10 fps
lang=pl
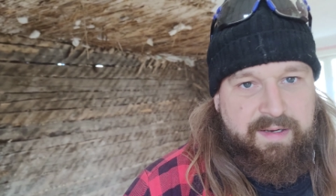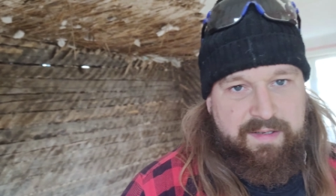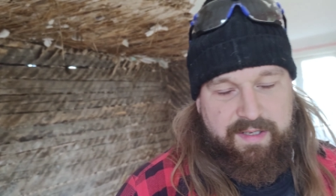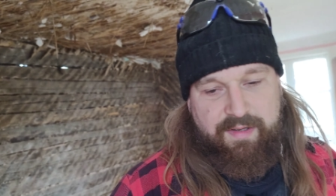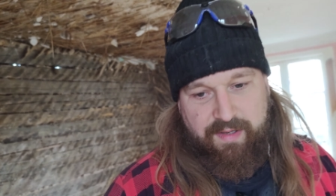
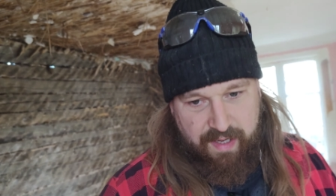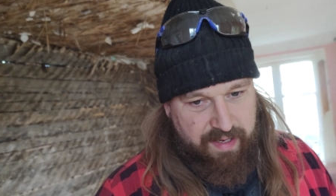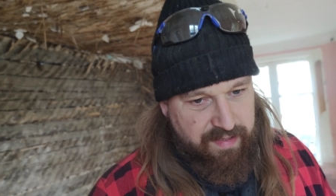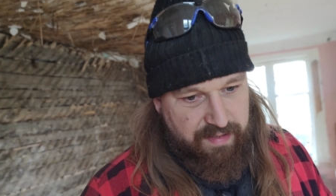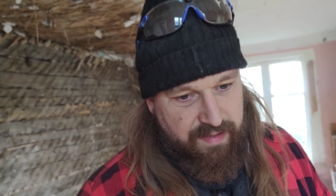że to
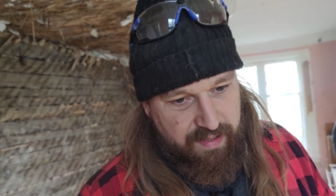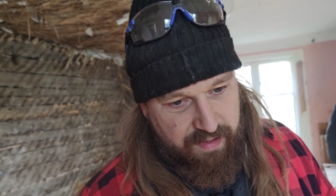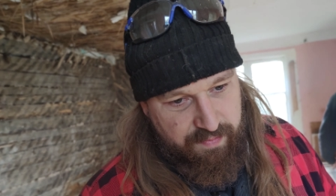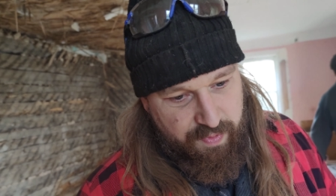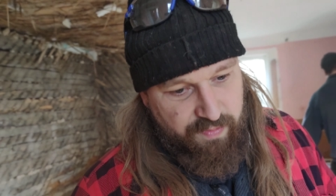nie
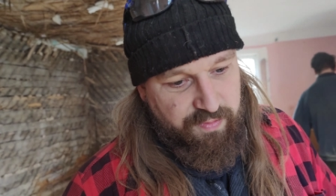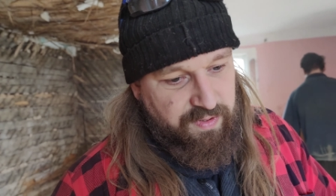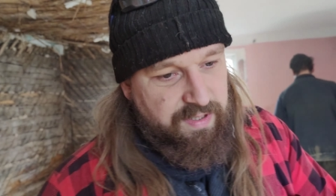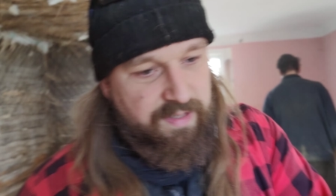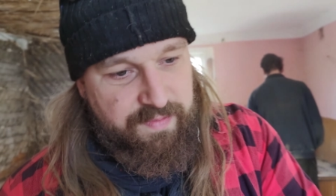jest e,
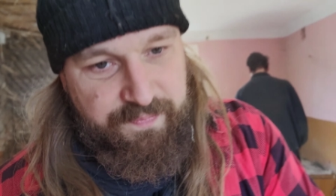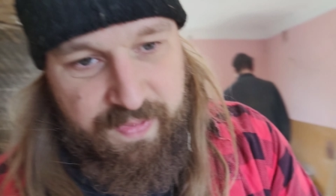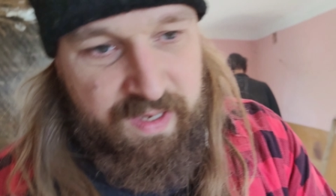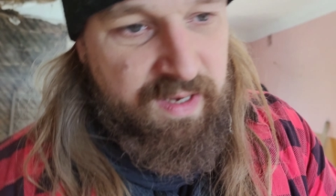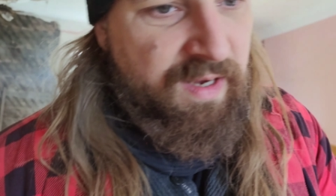powód.
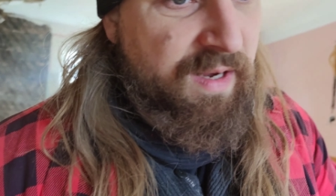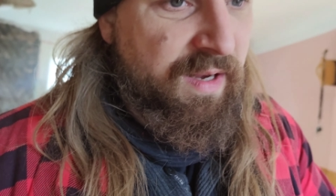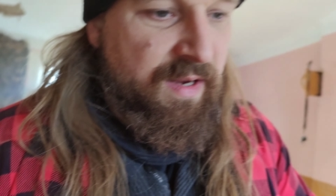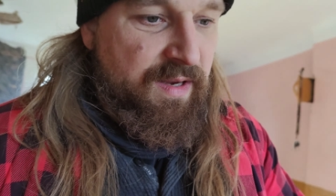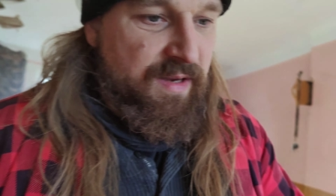
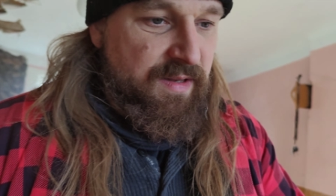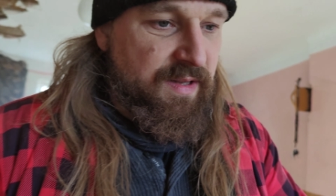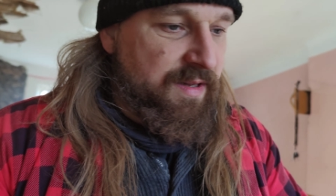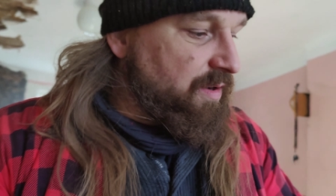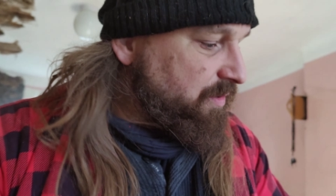
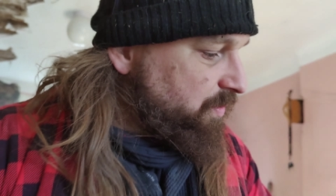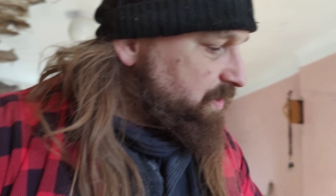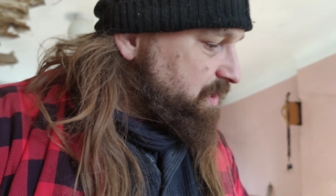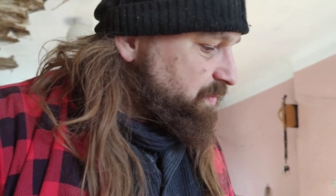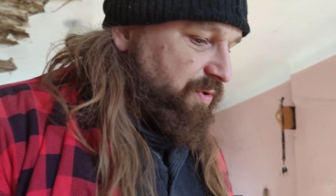Tylko
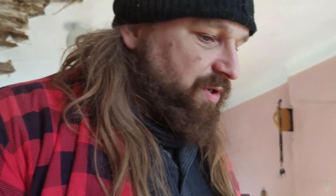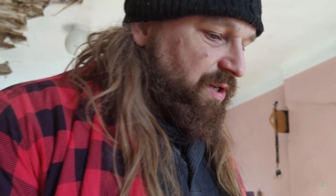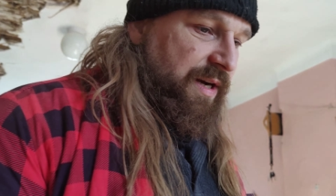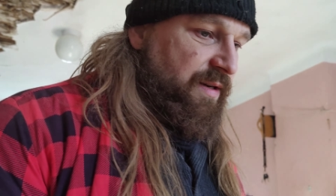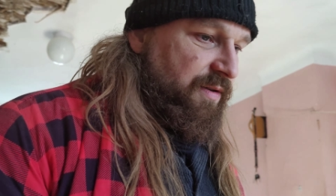tu gdzieś
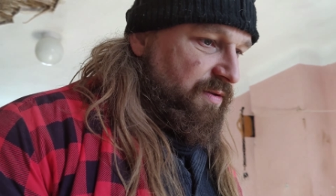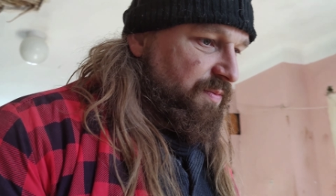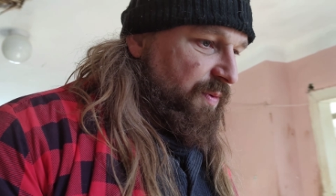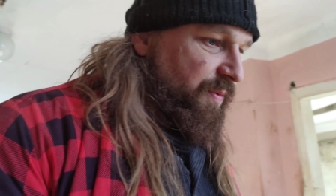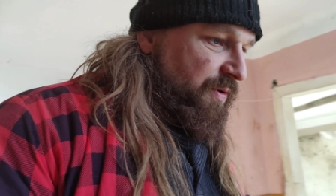musi
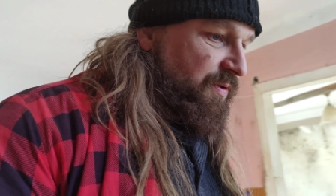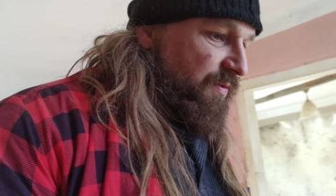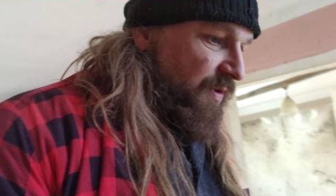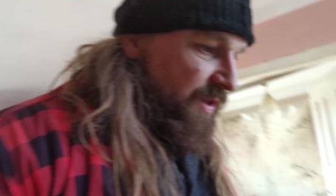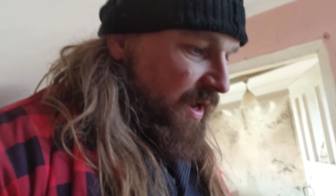cieknąć po
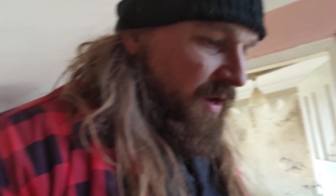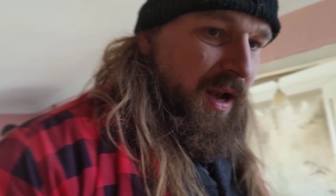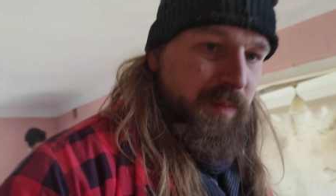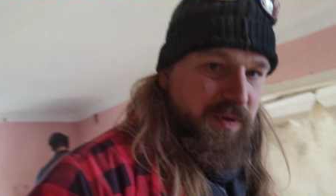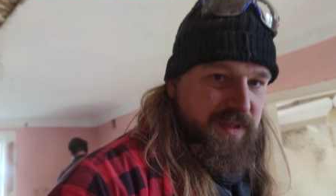prostu woda,
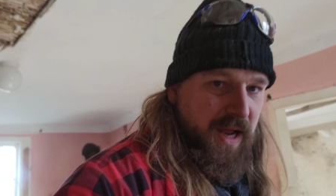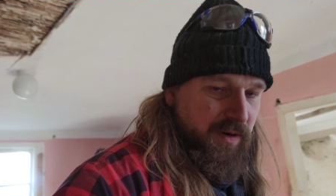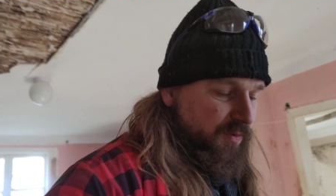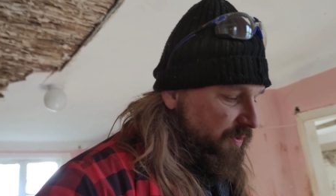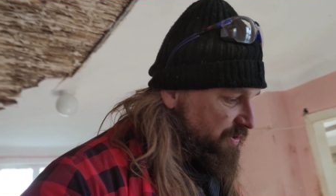albo z
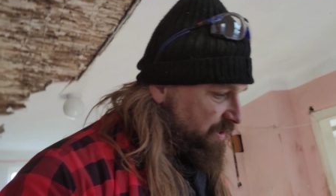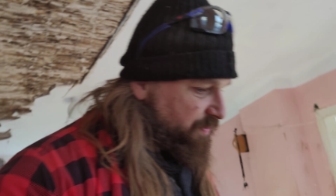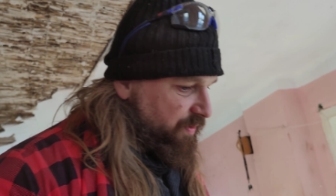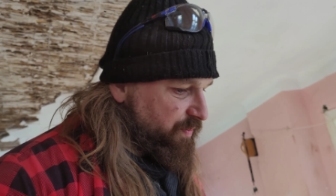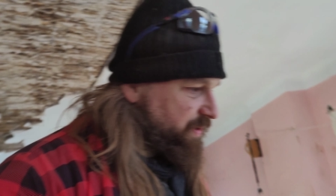dachu
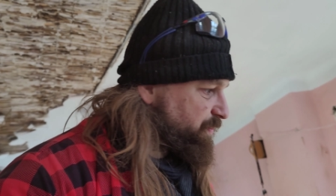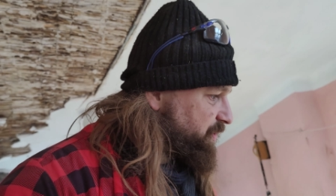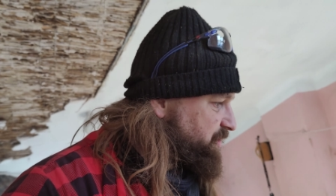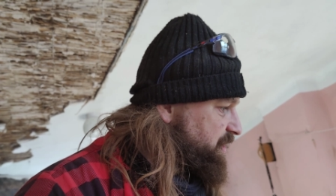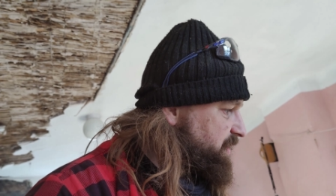podczas, po,
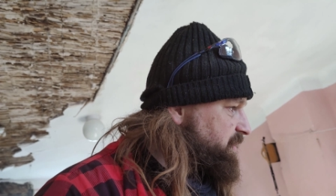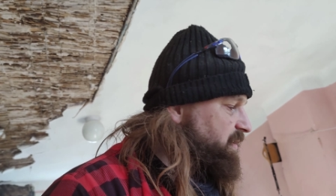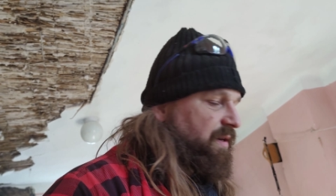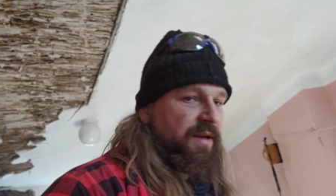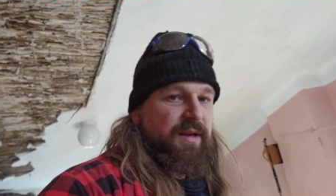
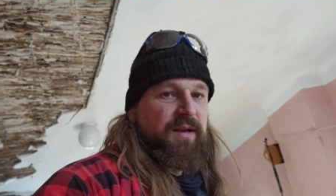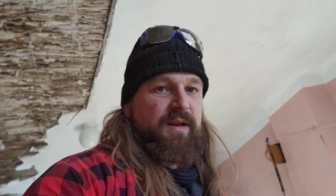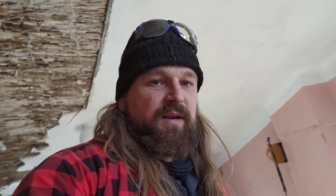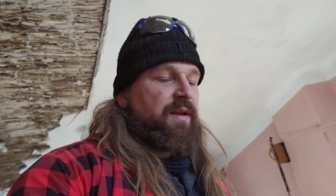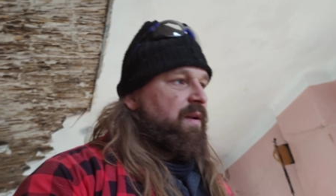podczas e,
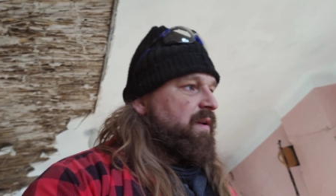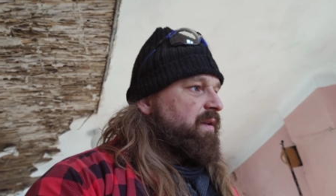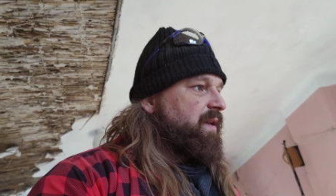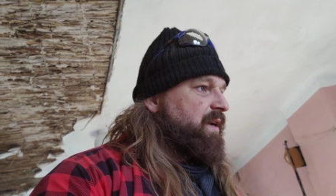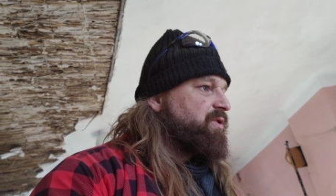
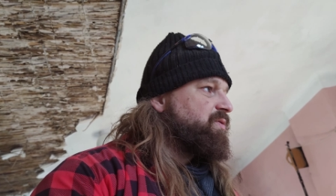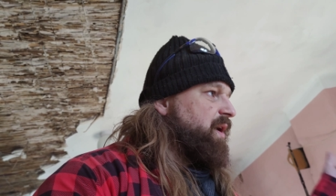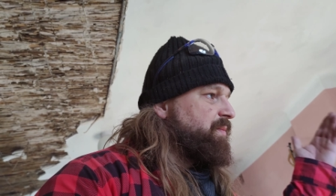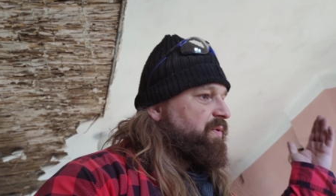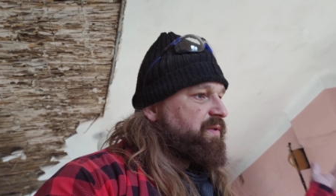
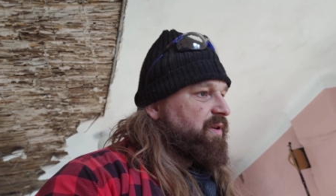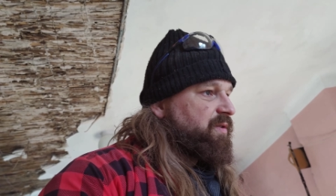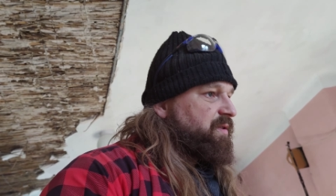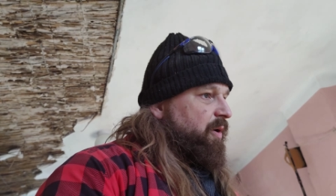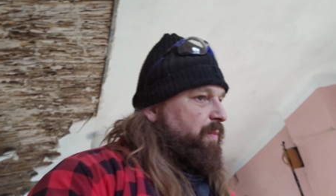deszczu albo z
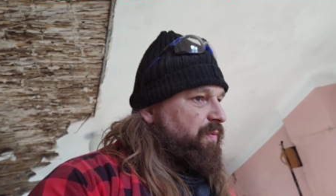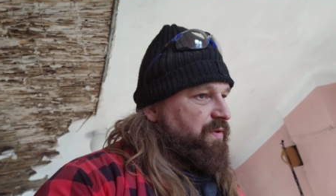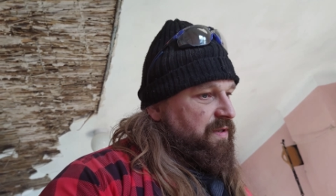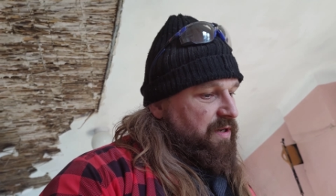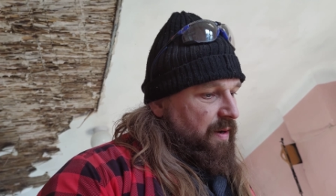
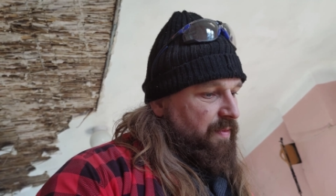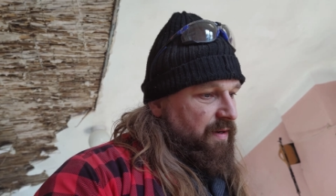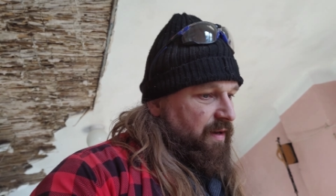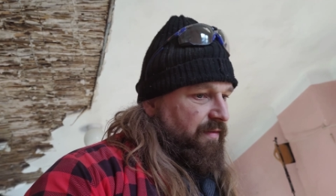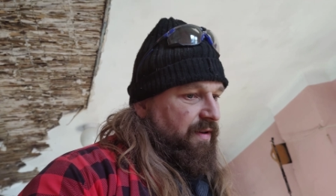roztopów z
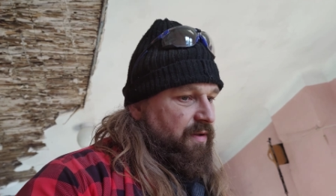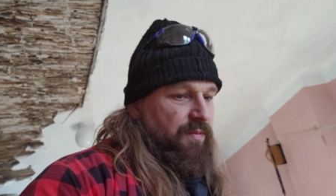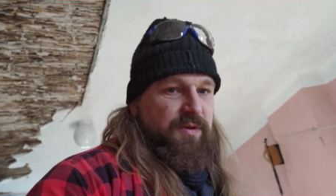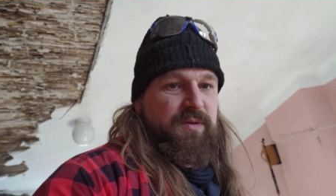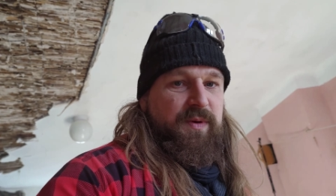ziemi, nie
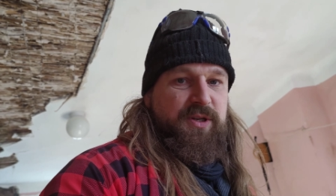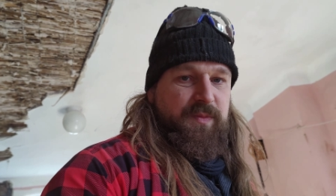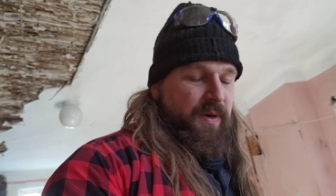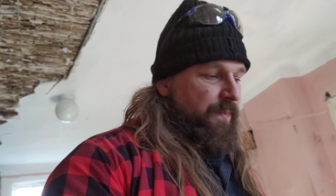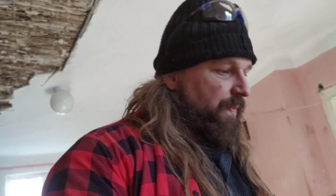wiadomo,
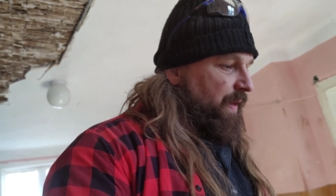zobaczymy.